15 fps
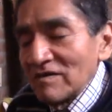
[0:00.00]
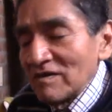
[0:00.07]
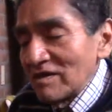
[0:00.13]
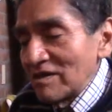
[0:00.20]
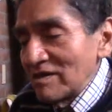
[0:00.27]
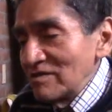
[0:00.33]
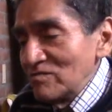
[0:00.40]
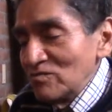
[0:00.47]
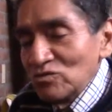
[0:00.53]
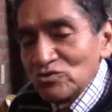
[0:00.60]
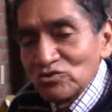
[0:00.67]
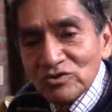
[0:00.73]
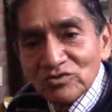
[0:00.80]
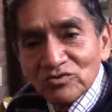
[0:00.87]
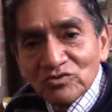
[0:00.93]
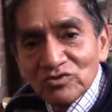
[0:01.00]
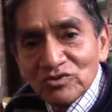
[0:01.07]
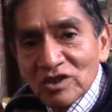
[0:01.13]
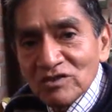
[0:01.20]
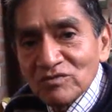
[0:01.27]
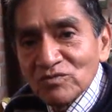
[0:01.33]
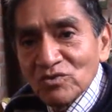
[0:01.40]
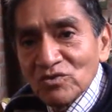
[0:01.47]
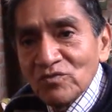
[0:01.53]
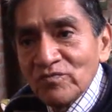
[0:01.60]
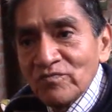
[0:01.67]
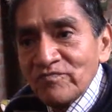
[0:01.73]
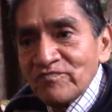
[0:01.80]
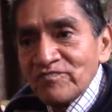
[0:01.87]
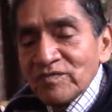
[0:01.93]
hay mucho entusiasmo
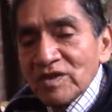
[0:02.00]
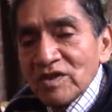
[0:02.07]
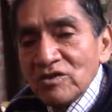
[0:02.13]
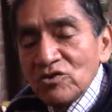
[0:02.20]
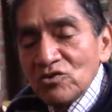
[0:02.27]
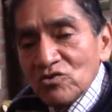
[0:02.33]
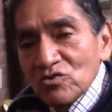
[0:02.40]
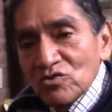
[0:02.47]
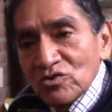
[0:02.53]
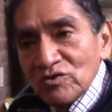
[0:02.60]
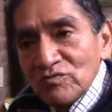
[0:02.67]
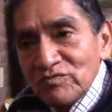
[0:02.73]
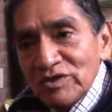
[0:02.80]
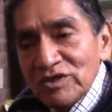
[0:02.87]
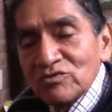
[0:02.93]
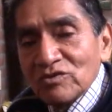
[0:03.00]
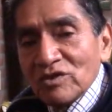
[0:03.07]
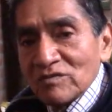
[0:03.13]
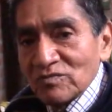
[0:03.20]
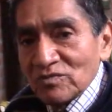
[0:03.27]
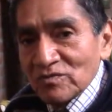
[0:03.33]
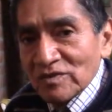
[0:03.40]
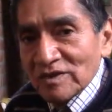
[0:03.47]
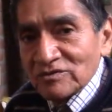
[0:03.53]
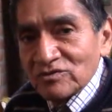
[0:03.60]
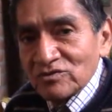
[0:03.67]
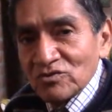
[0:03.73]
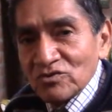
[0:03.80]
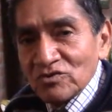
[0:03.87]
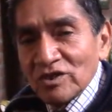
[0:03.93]
yo invito a la
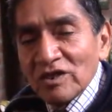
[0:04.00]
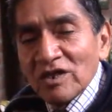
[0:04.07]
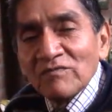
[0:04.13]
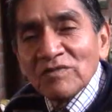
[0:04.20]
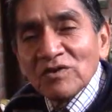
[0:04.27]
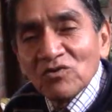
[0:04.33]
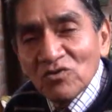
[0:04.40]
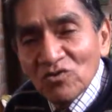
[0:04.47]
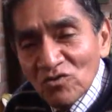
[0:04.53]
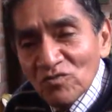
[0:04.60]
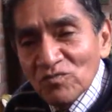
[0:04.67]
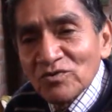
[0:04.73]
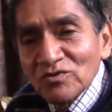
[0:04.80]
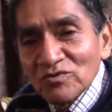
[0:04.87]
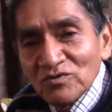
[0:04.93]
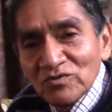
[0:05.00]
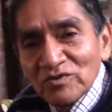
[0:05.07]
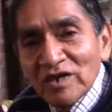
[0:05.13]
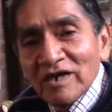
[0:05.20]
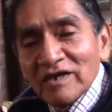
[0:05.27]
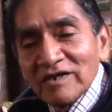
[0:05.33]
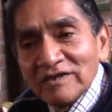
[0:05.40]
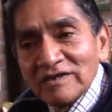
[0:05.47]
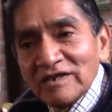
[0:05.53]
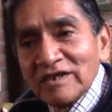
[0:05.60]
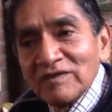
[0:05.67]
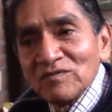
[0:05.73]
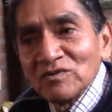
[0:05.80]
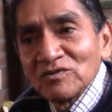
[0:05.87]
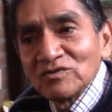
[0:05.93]
población, es la mejor oportunidad que
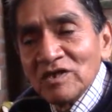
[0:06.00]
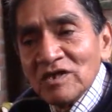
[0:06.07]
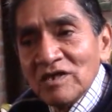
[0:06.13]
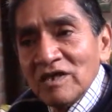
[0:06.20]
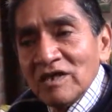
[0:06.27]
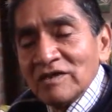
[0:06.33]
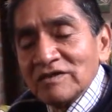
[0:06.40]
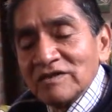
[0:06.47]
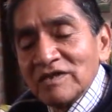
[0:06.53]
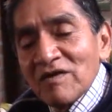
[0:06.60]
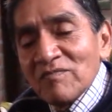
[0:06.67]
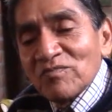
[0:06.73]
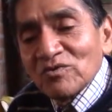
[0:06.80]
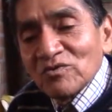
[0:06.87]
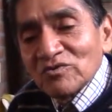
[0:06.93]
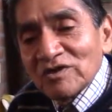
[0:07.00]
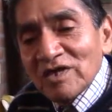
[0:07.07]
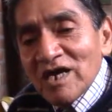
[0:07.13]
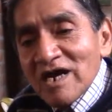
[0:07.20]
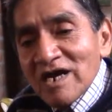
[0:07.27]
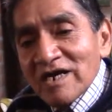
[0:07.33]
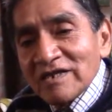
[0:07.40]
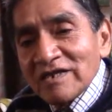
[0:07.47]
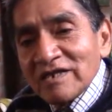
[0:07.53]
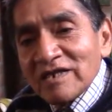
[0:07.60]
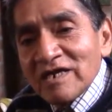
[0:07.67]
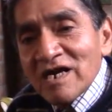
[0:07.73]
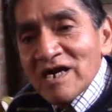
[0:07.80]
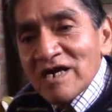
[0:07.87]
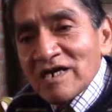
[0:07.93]
tenemos de aportar, de
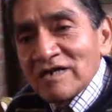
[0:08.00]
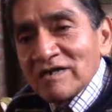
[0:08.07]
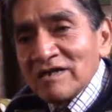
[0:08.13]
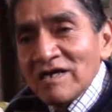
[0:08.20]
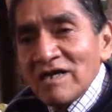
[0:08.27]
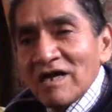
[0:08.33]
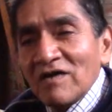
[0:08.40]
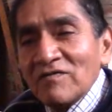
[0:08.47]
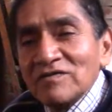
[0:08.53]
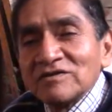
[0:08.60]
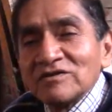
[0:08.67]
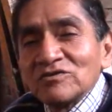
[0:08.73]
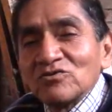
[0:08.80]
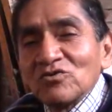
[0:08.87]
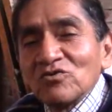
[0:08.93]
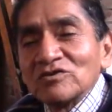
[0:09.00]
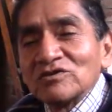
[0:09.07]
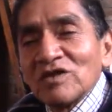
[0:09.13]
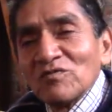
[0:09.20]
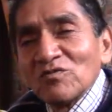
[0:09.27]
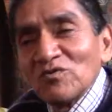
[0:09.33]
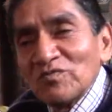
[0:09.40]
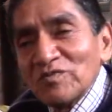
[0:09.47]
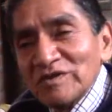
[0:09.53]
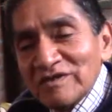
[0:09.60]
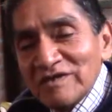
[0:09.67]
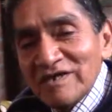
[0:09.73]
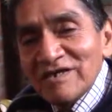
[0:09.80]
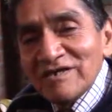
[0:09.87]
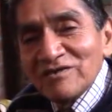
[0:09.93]
dar. A veces solo estamos
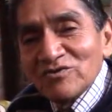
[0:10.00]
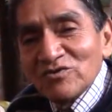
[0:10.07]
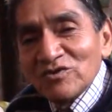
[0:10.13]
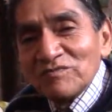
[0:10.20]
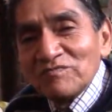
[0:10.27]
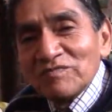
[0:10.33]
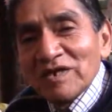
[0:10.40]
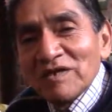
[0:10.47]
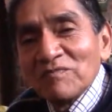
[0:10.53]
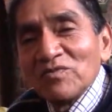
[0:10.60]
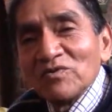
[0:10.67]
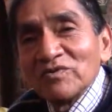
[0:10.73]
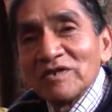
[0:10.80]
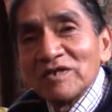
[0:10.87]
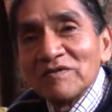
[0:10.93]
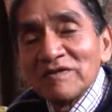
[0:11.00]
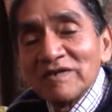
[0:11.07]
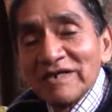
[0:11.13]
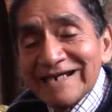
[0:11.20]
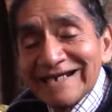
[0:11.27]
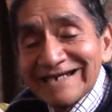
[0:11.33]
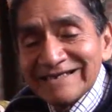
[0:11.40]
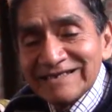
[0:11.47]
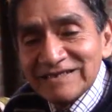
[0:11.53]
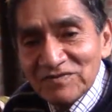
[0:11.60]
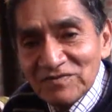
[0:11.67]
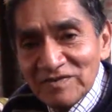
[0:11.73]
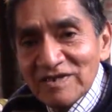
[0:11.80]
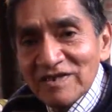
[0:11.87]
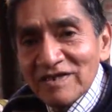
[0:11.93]
pidiendo y para poder
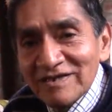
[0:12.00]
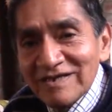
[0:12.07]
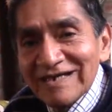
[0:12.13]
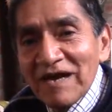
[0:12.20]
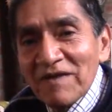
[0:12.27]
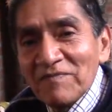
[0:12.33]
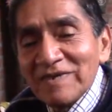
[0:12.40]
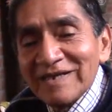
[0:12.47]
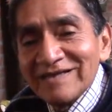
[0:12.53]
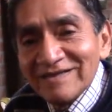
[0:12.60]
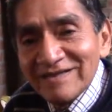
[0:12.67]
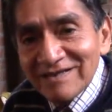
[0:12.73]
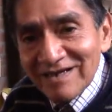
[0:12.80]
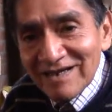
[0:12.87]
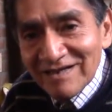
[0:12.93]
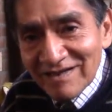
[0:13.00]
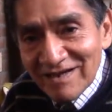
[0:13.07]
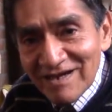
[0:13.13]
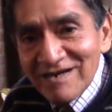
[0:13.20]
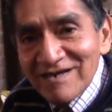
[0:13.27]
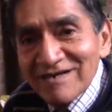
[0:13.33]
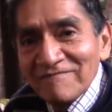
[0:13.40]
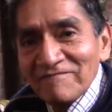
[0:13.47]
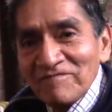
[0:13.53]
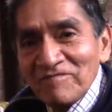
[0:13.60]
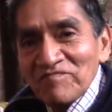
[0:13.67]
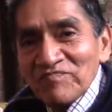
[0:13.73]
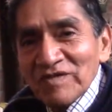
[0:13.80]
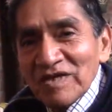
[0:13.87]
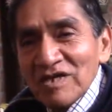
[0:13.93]
recibir hay que aprender a dar.
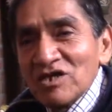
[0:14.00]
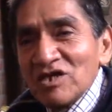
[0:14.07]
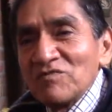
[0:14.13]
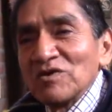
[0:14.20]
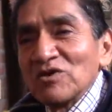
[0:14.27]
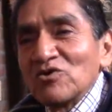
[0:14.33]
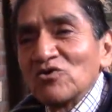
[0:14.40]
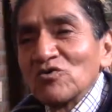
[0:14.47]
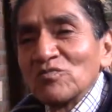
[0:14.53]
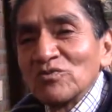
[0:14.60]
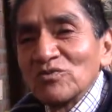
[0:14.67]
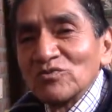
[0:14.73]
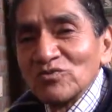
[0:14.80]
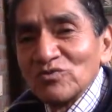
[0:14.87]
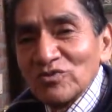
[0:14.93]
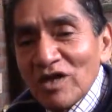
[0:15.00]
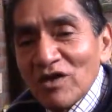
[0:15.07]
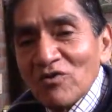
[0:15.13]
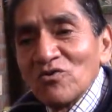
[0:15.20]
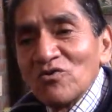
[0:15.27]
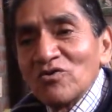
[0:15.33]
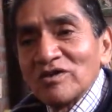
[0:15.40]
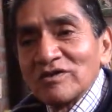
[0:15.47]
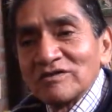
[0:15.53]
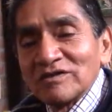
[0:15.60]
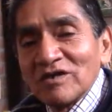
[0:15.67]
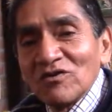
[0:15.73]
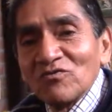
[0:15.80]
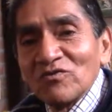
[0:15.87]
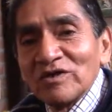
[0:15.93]
Y qué mejor oportunidad ahora de
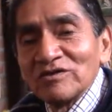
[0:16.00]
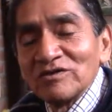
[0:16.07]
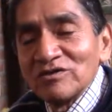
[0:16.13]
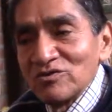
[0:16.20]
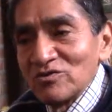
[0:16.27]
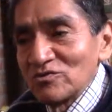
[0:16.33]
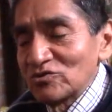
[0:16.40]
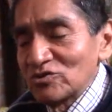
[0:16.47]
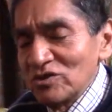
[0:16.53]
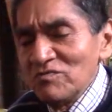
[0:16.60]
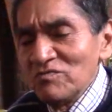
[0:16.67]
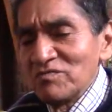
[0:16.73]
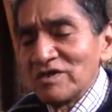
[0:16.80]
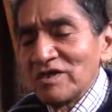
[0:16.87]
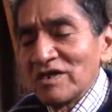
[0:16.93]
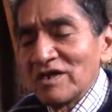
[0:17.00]
San Juan de Dios, siempre en